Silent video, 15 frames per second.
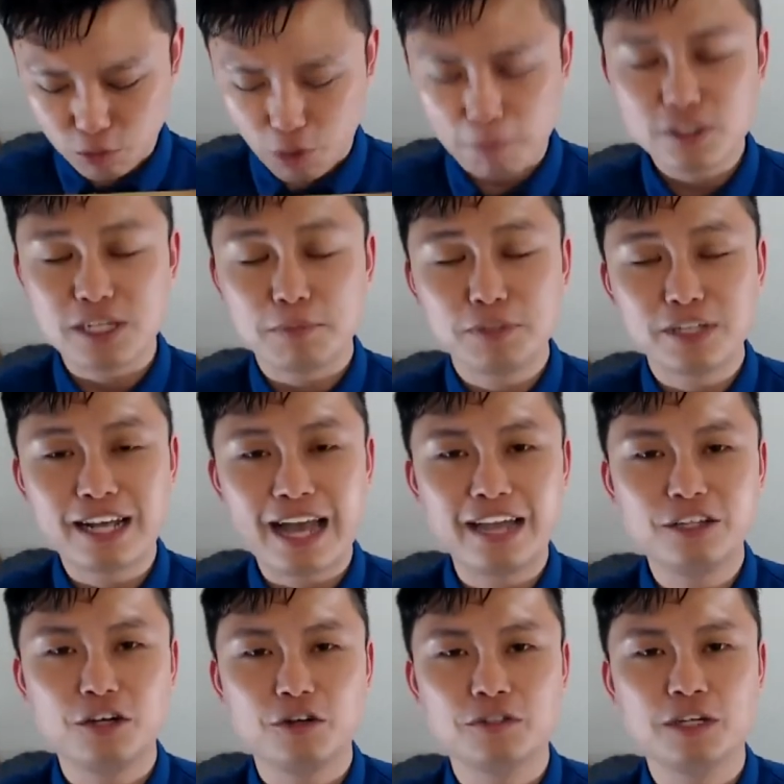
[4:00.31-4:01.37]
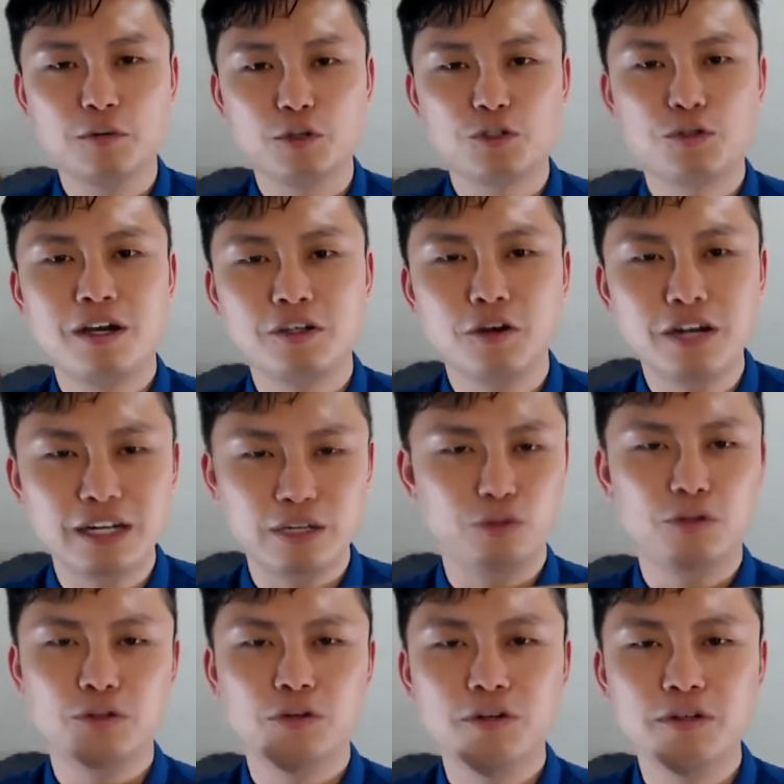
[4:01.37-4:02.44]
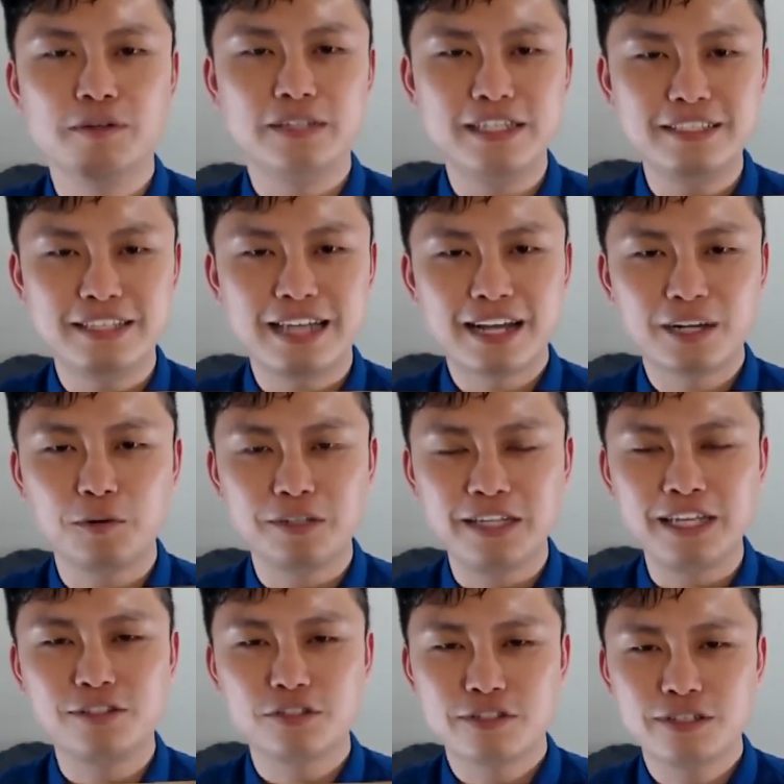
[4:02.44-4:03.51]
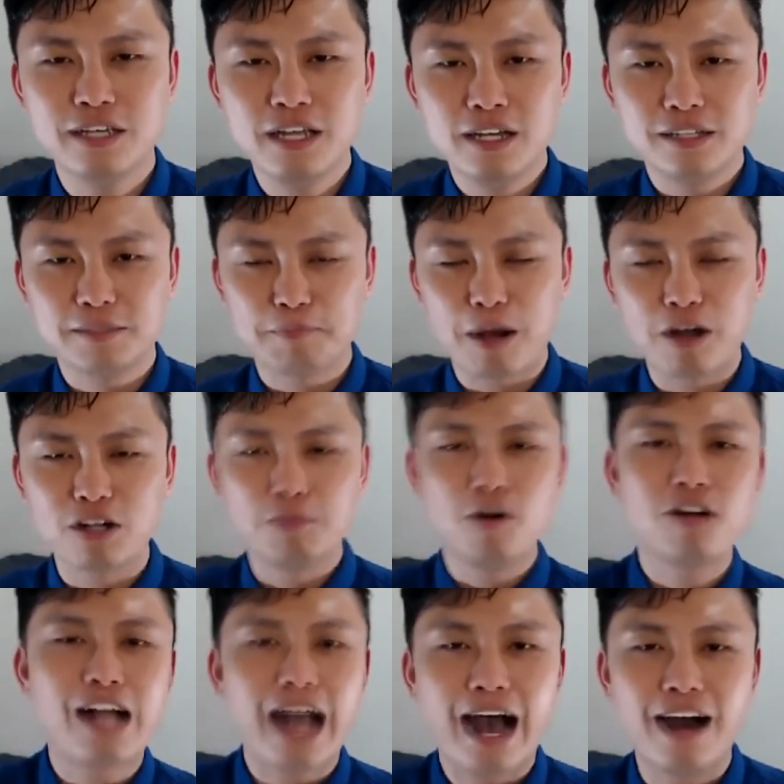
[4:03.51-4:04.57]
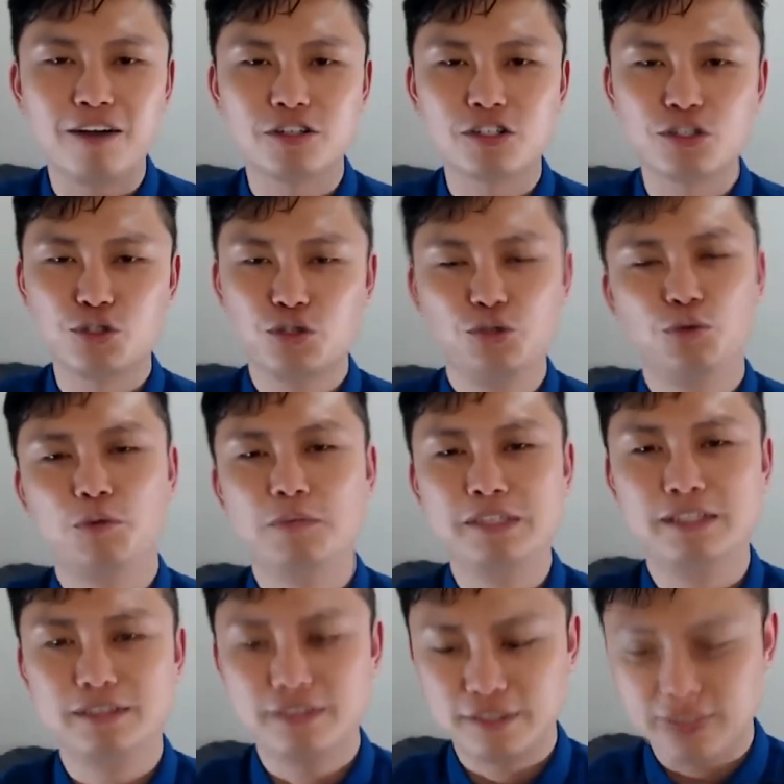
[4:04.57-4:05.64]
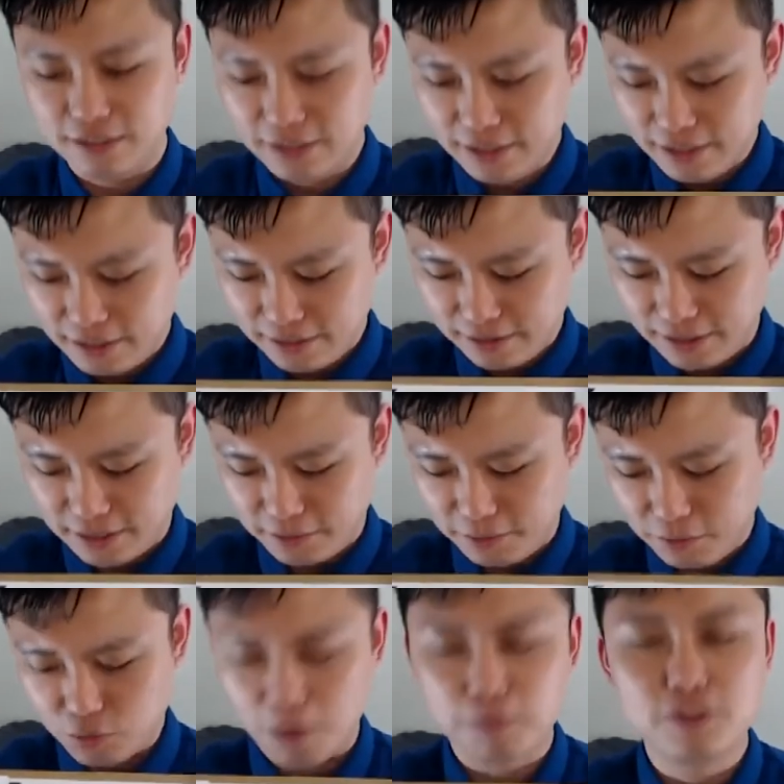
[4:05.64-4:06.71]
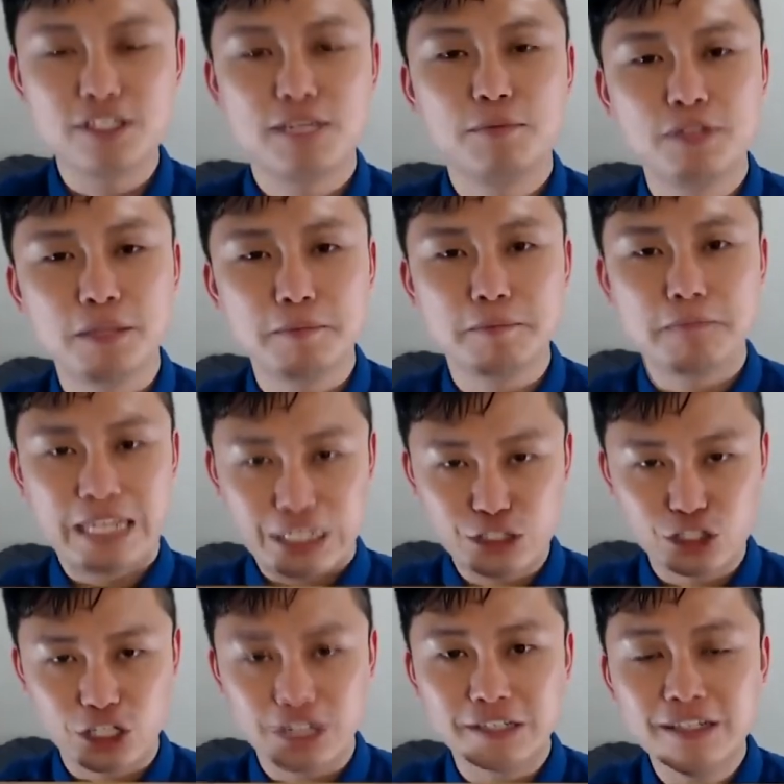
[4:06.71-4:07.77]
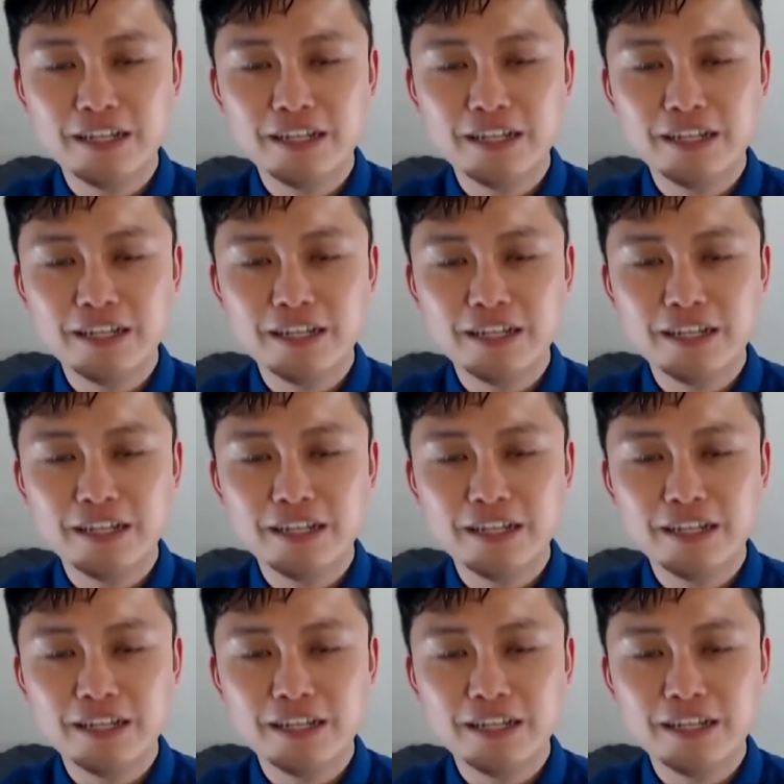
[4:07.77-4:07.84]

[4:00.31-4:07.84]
播节目的开头呢，我希望有很多很多人一起来跟我念，就是宝可梦卡好，就是说我们的这个这个广播节目的名称。